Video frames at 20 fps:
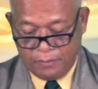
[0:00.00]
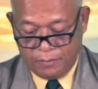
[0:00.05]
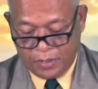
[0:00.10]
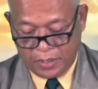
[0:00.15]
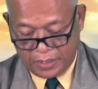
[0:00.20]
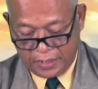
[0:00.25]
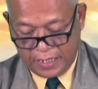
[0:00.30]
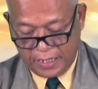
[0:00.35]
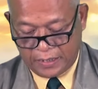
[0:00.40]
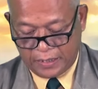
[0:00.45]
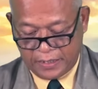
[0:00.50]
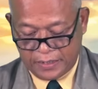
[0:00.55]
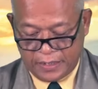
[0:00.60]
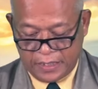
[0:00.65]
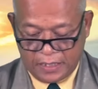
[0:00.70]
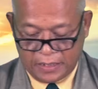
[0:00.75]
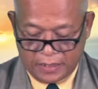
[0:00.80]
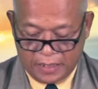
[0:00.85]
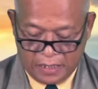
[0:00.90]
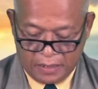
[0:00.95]
Berkat
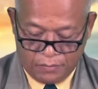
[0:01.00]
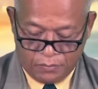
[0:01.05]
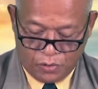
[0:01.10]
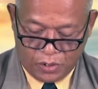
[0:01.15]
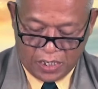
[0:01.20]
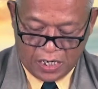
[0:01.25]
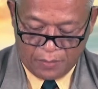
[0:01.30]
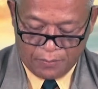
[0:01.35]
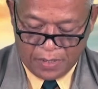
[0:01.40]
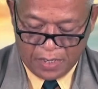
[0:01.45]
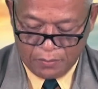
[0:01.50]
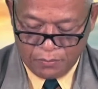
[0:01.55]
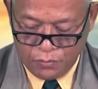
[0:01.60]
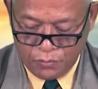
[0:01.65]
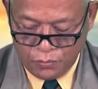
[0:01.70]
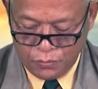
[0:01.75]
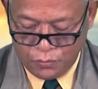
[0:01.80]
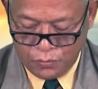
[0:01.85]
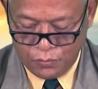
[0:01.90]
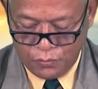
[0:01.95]
kesehatan buat
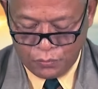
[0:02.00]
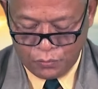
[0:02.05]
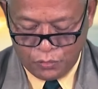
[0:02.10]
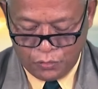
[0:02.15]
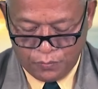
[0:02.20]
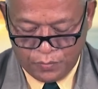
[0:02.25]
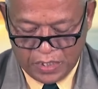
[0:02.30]
hambamu untuk